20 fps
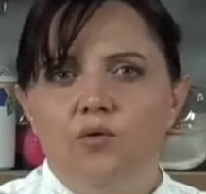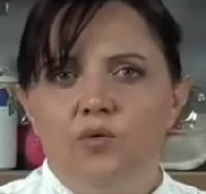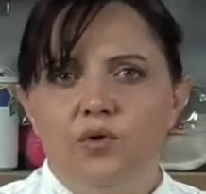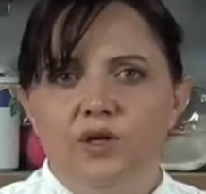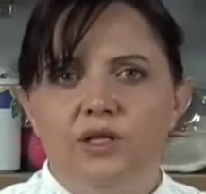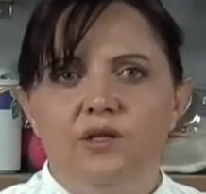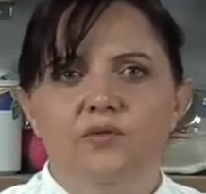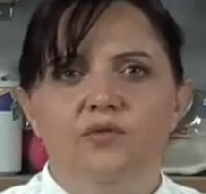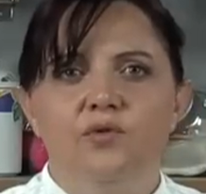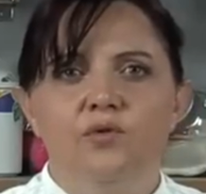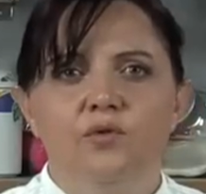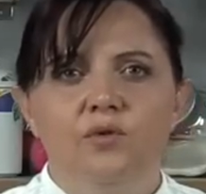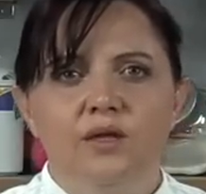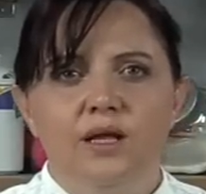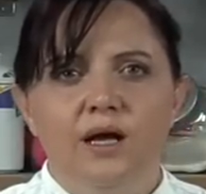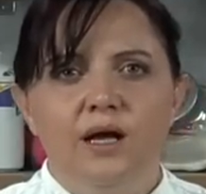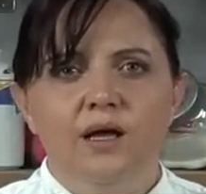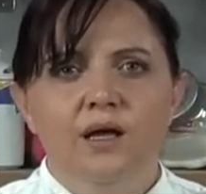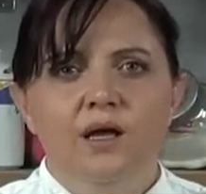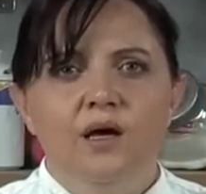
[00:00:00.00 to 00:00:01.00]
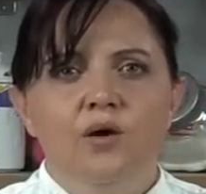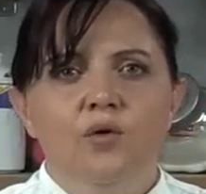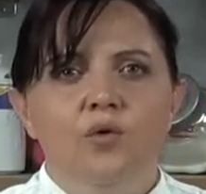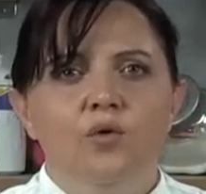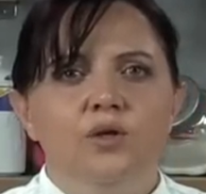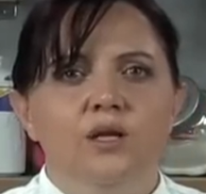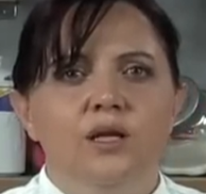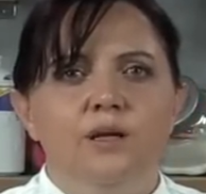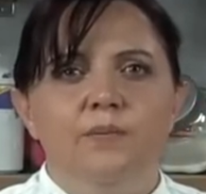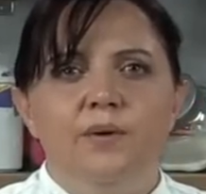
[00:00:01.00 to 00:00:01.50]
o culi di frutta
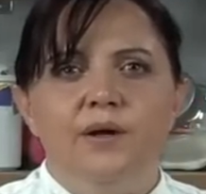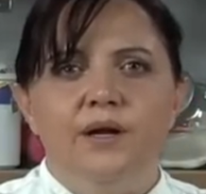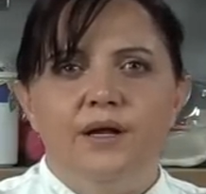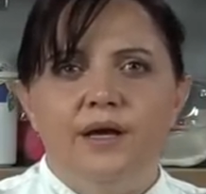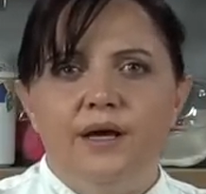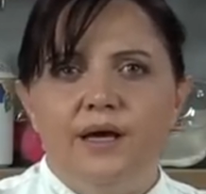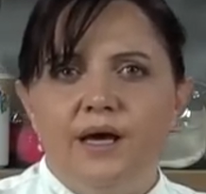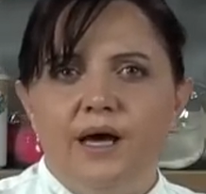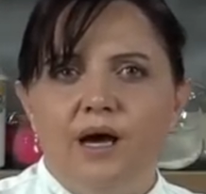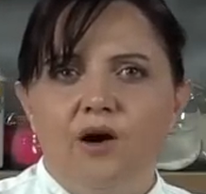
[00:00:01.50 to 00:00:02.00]
utili per eh,